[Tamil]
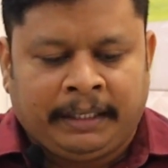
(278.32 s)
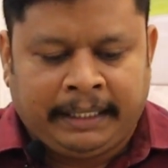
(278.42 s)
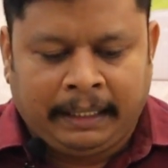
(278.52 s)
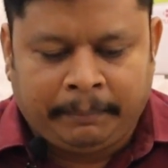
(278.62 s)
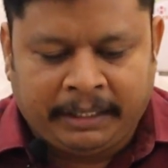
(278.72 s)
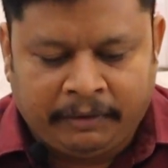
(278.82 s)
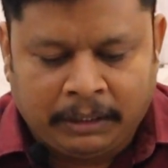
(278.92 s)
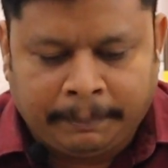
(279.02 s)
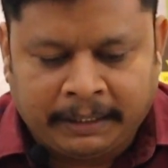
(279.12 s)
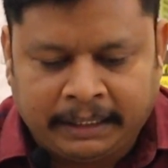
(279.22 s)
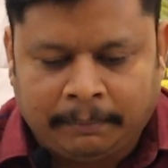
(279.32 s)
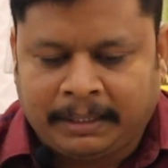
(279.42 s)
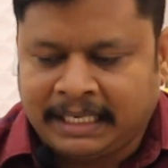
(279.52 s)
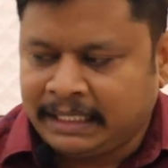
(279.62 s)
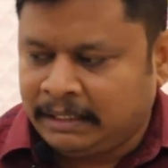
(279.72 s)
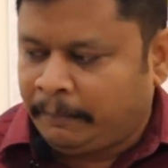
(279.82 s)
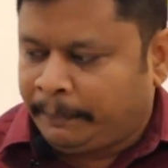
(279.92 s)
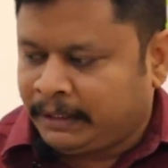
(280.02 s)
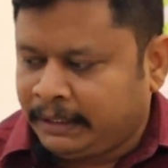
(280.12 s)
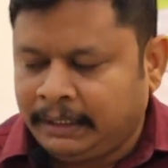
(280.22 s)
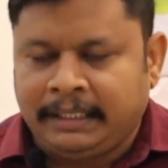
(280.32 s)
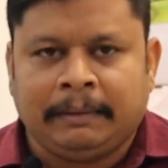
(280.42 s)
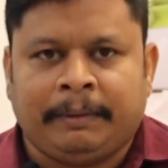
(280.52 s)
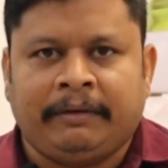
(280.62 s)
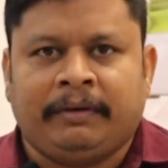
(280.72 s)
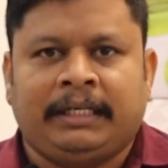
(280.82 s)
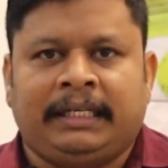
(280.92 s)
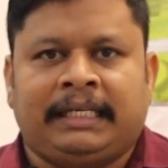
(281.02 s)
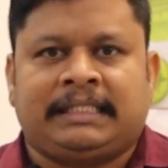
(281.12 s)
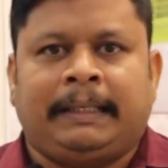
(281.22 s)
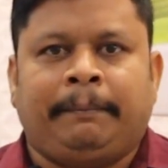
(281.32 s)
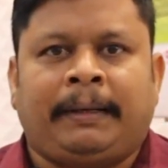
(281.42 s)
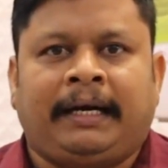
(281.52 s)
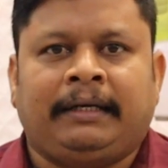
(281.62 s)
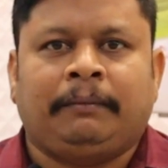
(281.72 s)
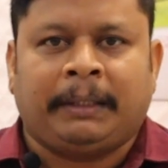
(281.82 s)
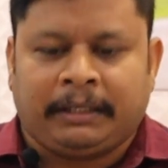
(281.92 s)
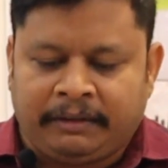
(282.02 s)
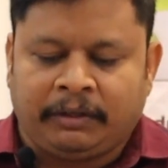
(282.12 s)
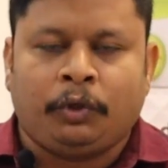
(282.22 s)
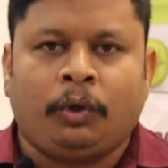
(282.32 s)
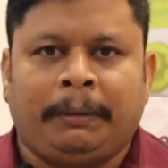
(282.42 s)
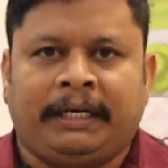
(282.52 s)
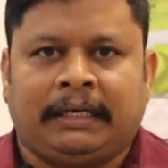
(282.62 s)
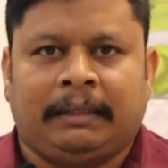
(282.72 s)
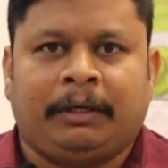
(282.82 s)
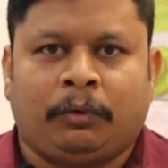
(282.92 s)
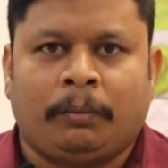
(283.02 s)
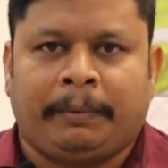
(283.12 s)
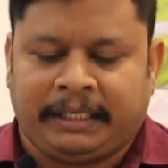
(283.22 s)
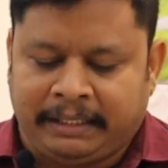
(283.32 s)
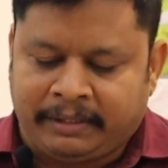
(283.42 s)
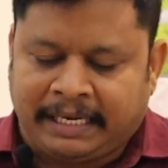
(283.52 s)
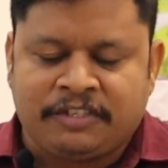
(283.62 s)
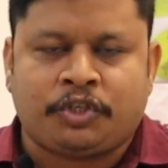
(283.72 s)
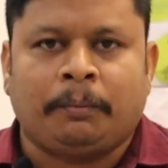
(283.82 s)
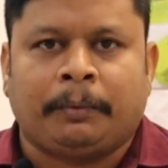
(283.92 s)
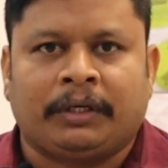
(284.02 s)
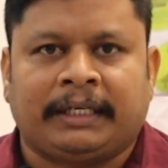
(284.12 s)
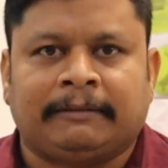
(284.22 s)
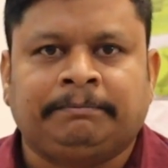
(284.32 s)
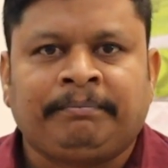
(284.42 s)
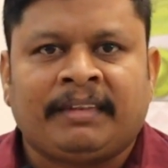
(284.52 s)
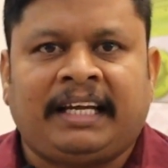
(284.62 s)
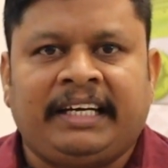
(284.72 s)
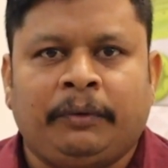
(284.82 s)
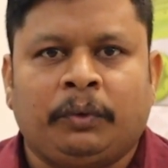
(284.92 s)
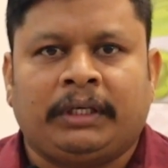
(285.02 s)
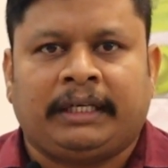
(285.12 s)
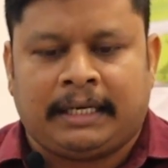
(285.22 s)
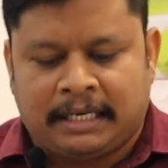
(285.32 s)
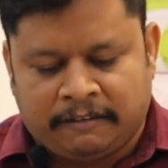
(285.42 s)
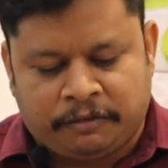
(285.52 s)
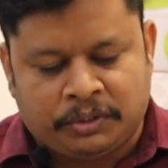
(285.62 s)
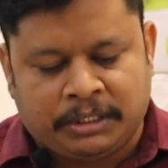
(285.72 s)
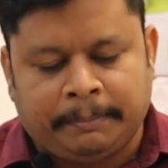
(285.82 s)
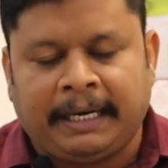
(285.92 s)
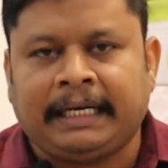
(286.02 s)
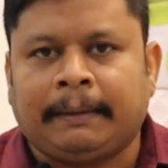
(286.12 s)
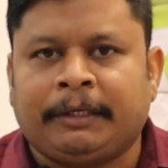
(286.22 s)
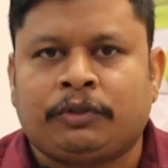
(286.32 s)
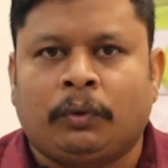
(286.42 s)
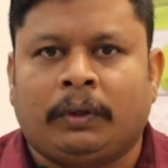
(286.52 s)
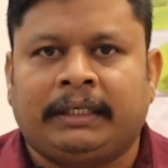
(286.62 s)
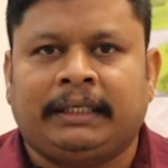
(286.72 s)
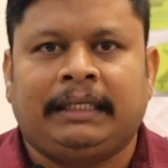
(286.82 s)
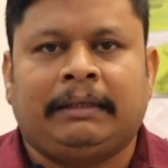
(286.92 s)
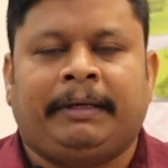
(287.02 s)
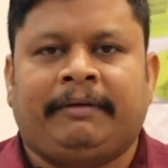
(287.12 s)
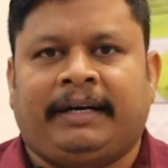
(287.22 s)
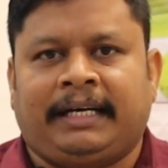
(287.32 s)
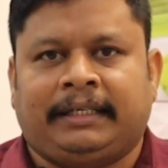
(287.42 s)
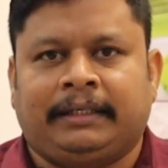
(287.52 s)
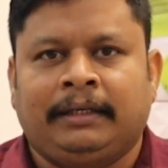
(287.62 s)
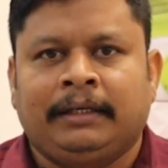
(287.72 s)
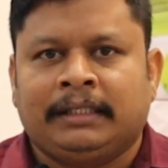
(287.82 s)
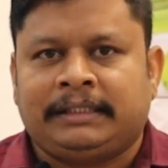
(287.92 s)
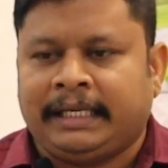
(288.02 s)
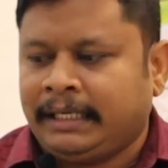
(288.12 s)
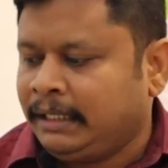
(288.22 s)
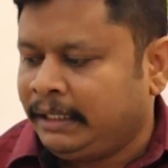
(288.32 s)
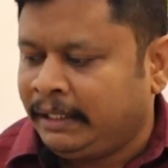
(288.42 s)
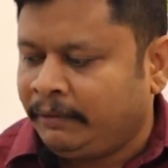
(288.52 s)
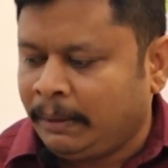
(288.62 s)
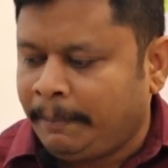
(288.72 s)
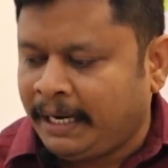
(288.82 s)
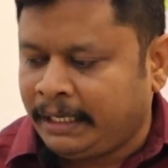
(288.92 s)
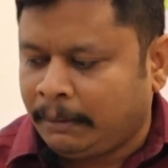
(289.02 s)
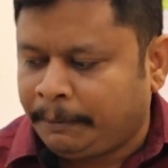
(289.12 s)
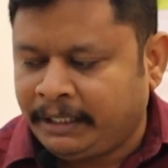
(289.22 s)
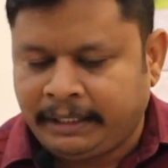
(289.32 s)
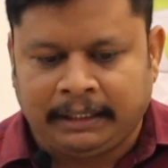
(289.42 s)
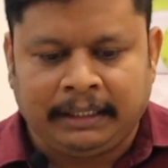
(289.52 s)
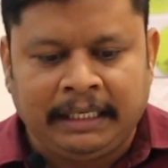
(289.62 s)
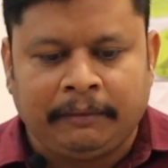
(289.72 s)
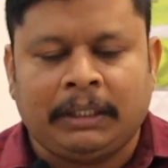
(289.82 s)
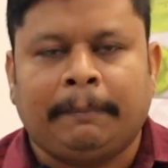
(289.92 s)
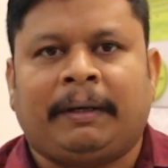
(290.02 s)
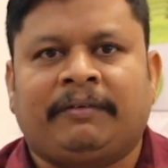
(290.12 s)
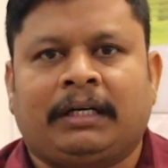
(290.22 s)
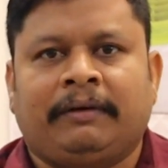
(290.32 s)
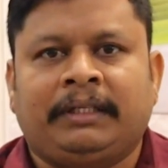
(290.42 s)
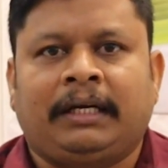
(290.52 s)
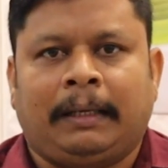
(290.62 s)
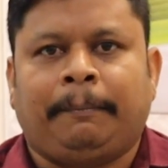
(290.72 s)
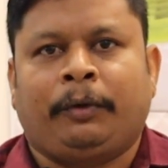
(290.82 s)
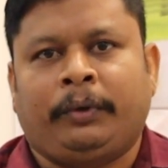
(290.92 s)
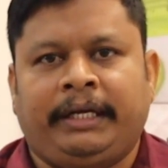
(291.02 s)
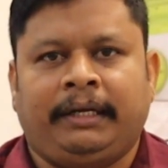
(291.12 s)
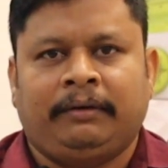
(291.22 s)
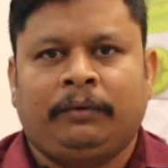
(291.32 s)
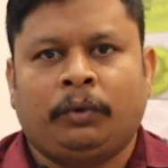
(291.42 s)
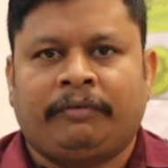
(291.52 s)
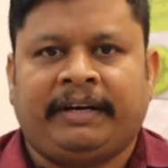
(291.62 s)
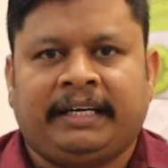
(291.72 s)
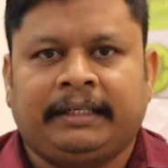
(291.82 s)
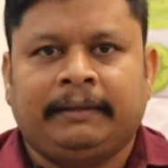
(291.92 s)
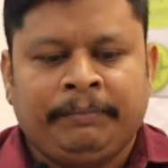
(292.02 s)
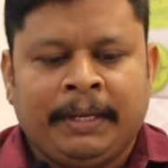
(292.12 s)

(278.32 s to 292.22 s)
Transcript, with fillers: இதே மாதிரி வந்து பார்த்தீங்கன்னா மார்க்கெட்டில் விற்பாங்க இந்த மாதிரி வந்து இதே சேம் பிராண்ட் பட் இது வந்து டூப்ளிகேட்டில் இந்த மாதிரி கொடுப்பாங்க இது வந்து ஐஸ் கியூப் போடுங்க தண்ணி ஊற்றுங்க ஆன் ஆஃப் சுவிட்ச் பேட்டரி அப்டேட் சொல்லுவாங்க இந்த மாதிரி வேண்டாங்க சரிங்களா இது வந்து பேட்டரி ஆப்ரேட்டரு இது வந்து பவரில் வந்து ரன் பண்ணக்கூடிய ஒரு ஃபேனுங்க